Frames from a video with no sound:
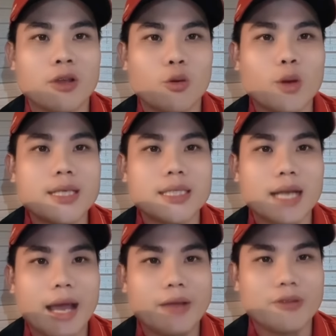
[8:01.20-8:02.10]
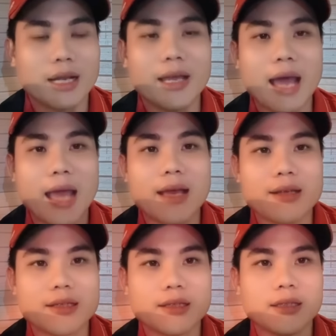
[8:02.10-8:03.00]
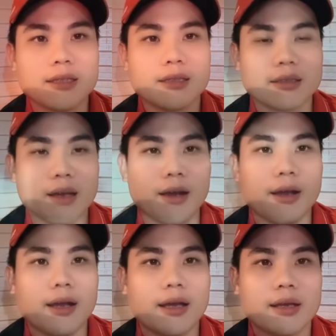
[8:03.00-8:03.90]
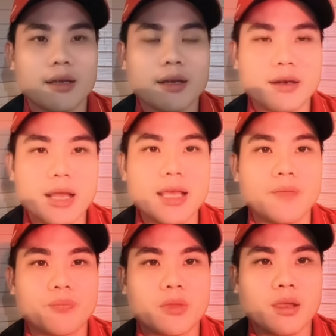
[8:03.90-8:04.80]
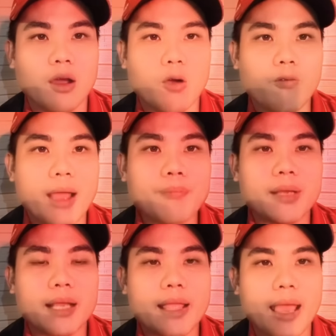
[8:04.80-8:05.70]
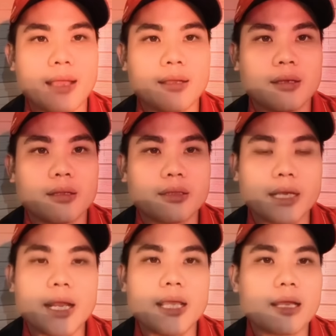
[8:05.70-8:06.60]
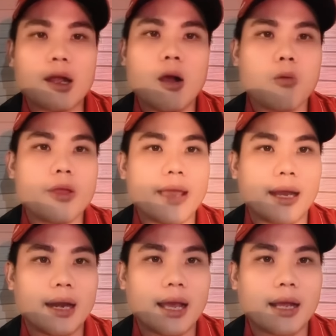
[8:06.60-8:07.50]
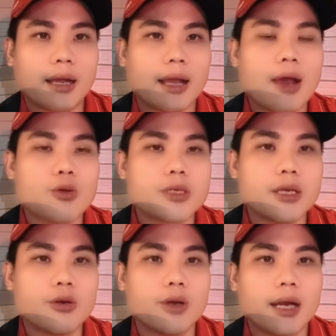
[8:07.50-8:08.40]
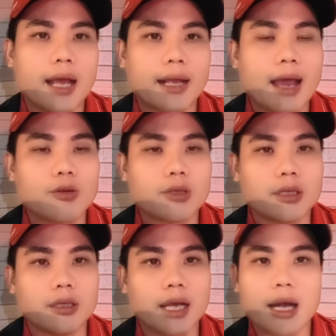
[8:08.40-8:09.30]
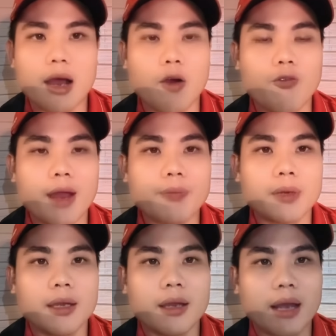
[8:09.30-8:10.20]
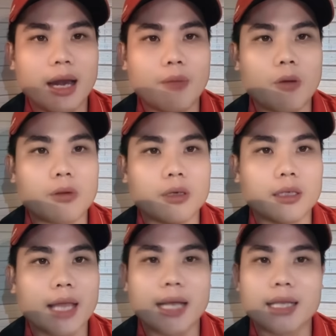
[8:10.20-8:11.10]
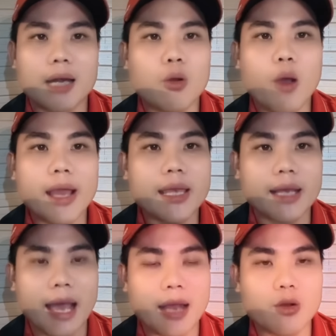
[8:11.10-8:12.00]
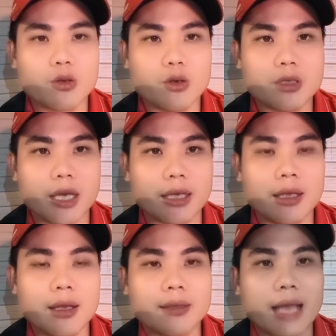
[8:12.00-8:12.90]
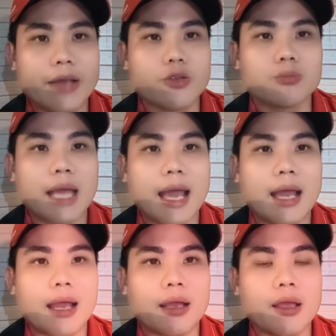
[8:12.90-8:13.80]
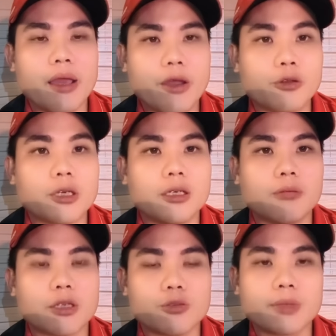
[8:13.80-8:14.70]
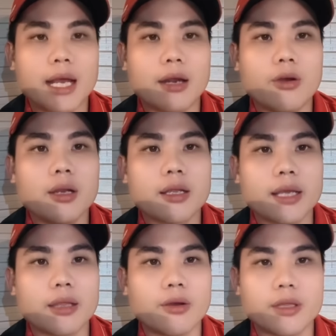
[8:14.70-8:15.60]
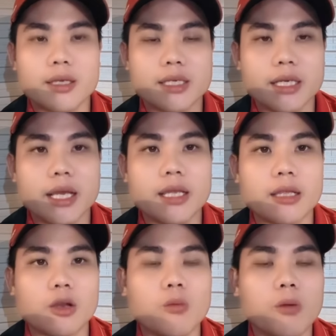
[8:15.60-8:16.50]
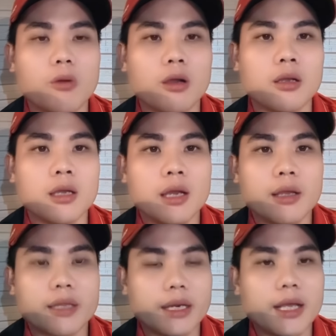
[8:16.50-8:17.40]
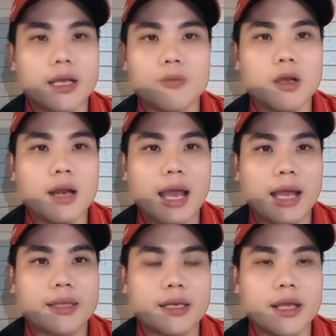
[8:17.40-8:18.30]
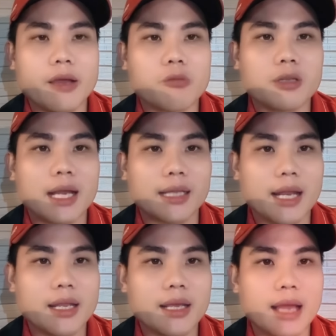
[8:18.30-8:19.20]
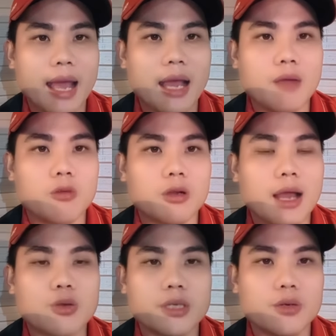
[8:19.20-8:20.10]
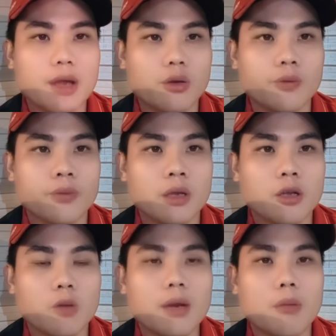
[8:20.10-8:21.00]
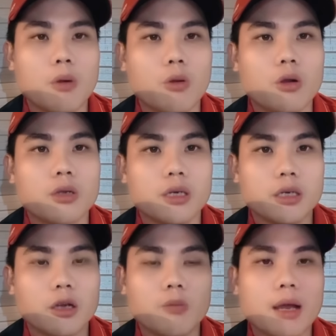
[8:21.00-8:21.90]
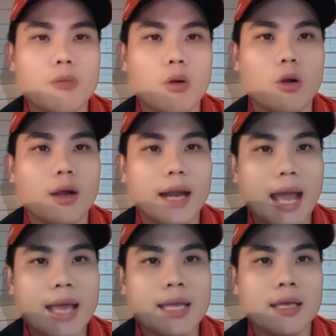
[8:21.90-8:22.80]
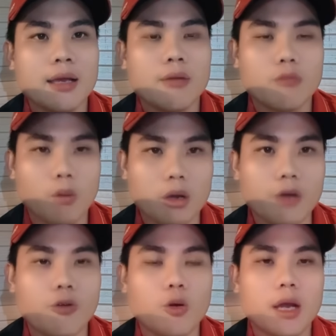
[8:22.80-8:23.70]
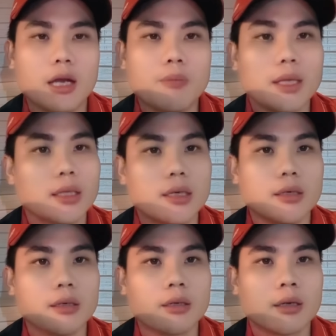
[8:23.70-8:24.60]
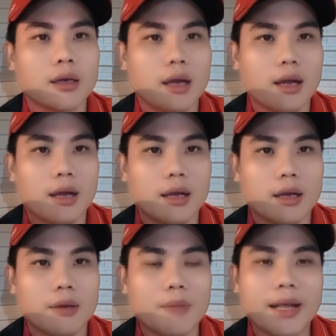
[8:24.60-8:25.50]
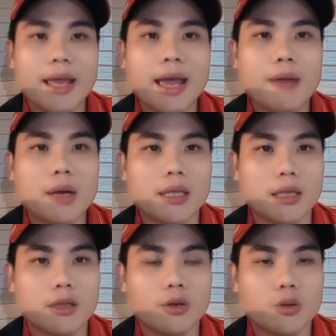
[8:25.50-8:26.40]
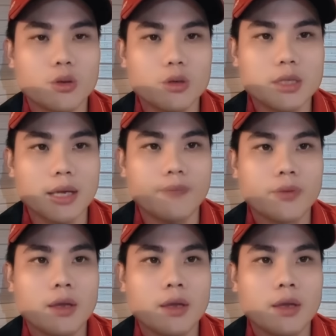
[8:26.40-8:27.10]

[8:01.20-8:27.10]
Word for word: quay trở lại và lợi hại hơn xưa đó ni hậu pháp ha cả nhà chị ni thì còn không có nhận là cao siêu hay là cao thượng hay là hộ pháp hay là một người thần thánh hóa gì cả cô chú anh chị tại chúng ta yêu thương mà chúng ta nói lên vậy thôi chứ chị ni thì cũng không có chị ni cũng nói là chị ni không có thần thánh gì cả không có cao siêu đâu cũng là một con người cũng là một con gái một người phụ nữ bình thường à, bằng da bằng thịt thôi cô chú anh chị